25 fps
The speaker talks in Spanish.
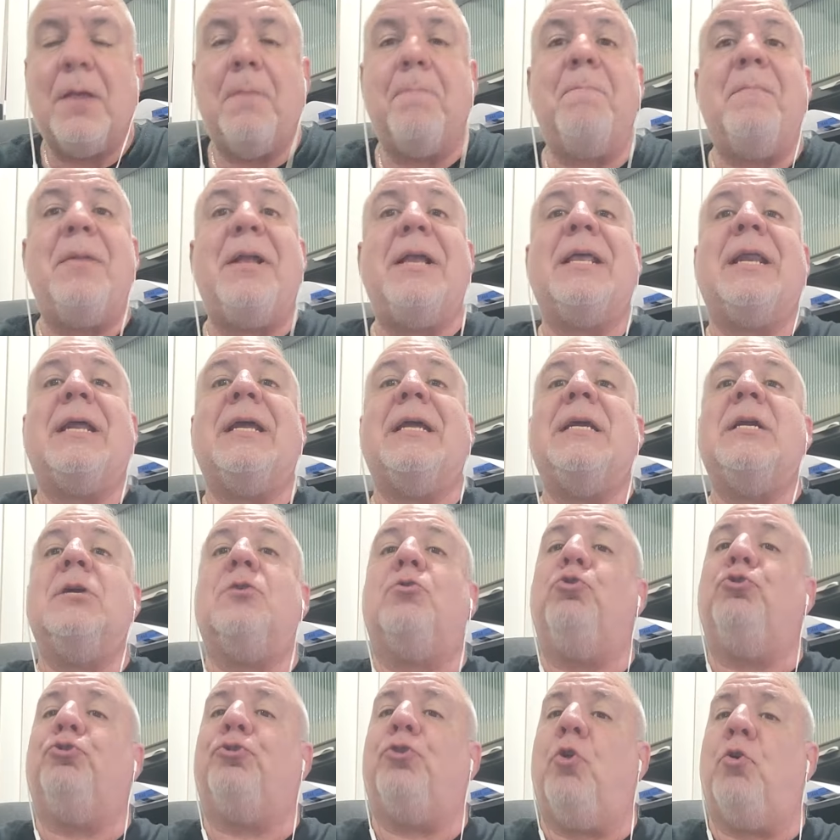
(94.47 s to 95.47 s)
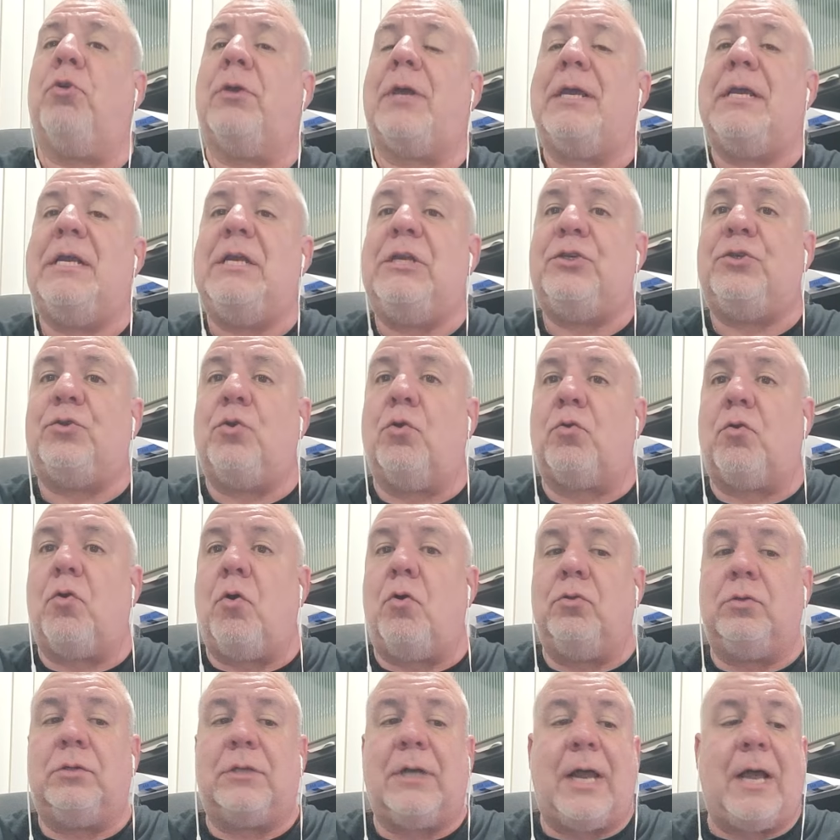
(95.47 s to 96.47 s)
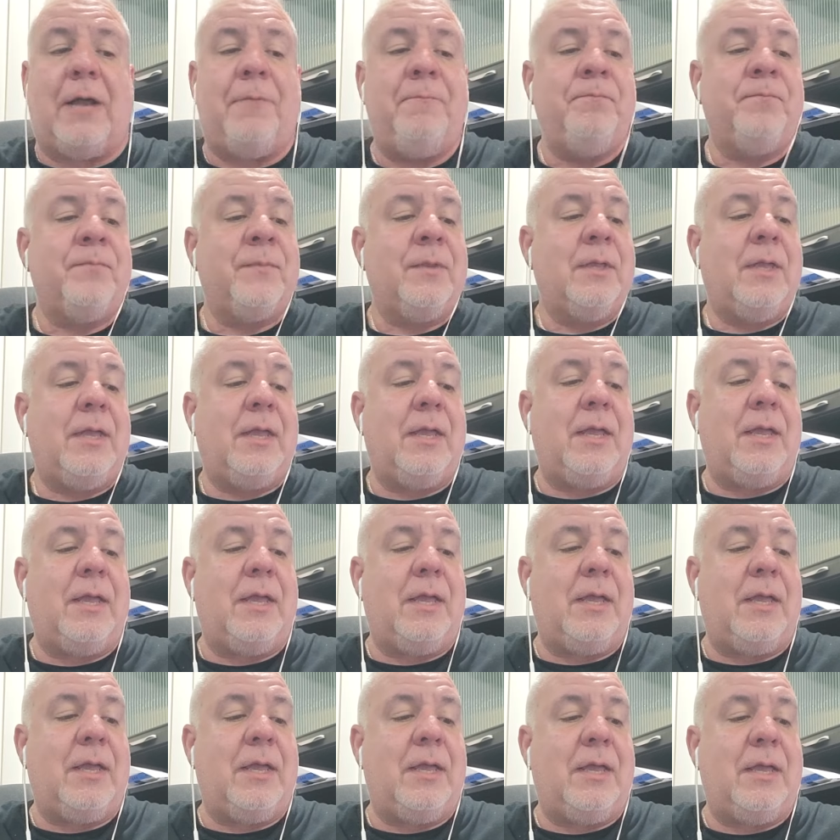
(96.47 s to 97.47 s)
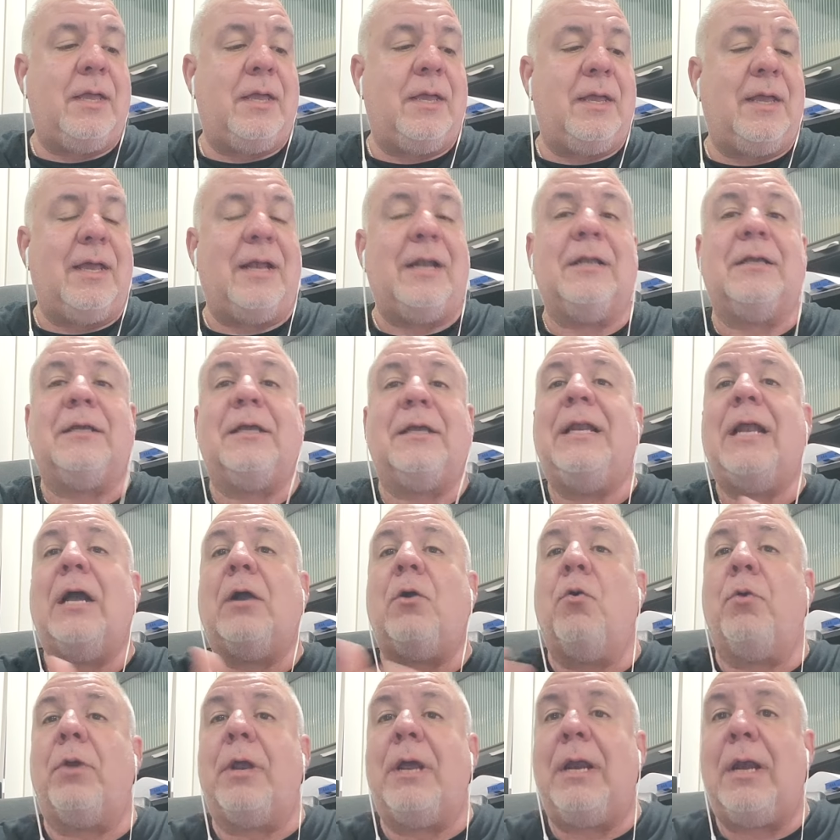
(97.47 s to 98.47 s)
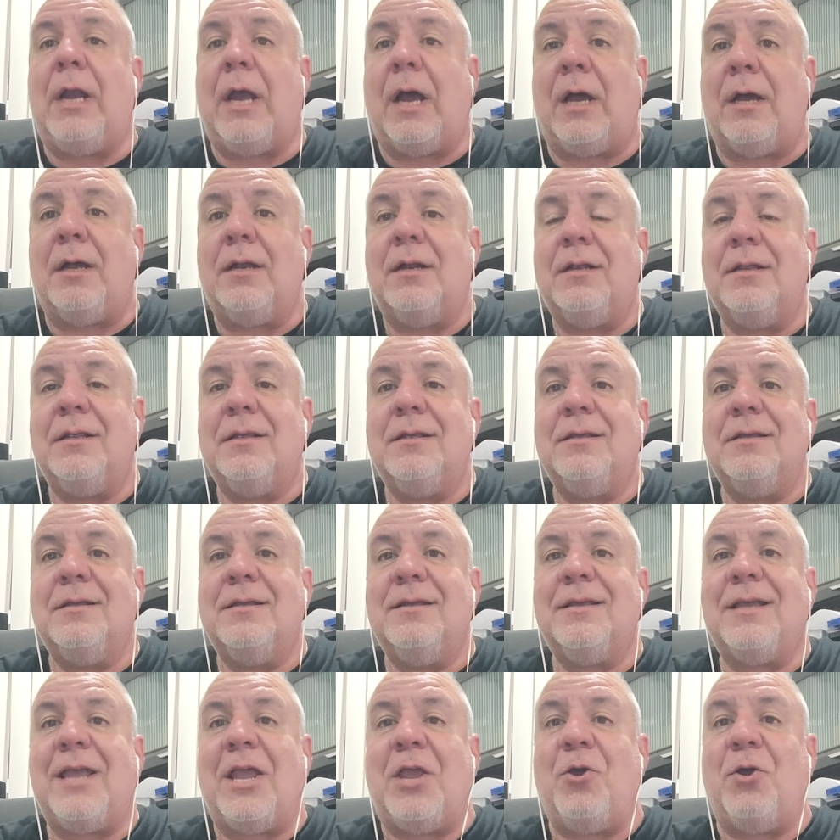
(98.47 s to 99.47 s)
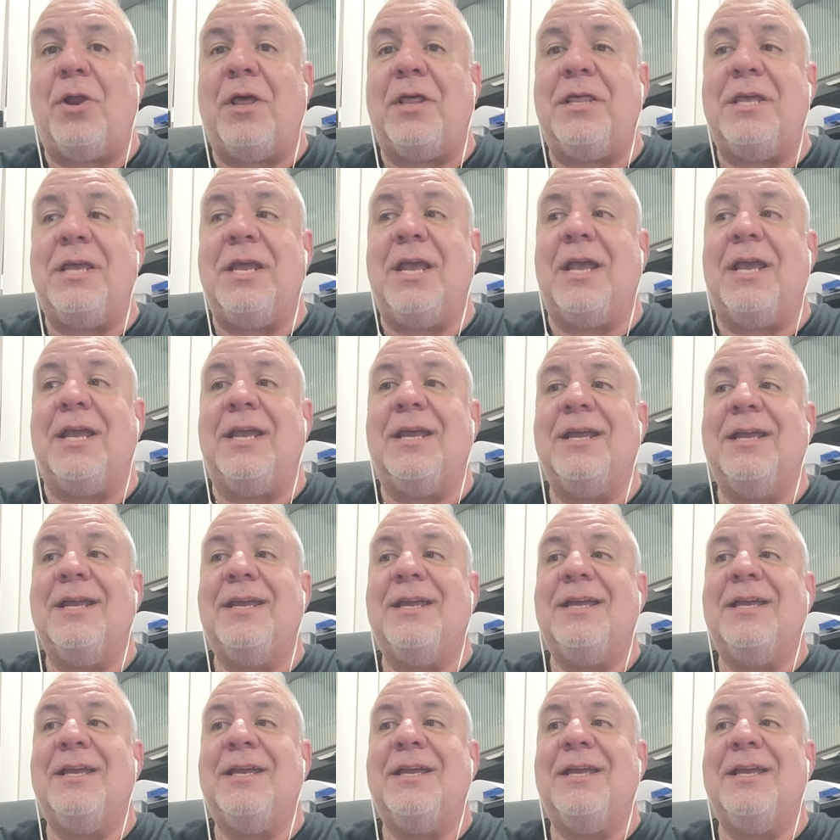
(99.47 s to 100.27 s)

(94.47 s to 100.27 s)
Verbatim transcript: miren incluso lo que hizo contra eh, el Kila Gorila, que yo les dije,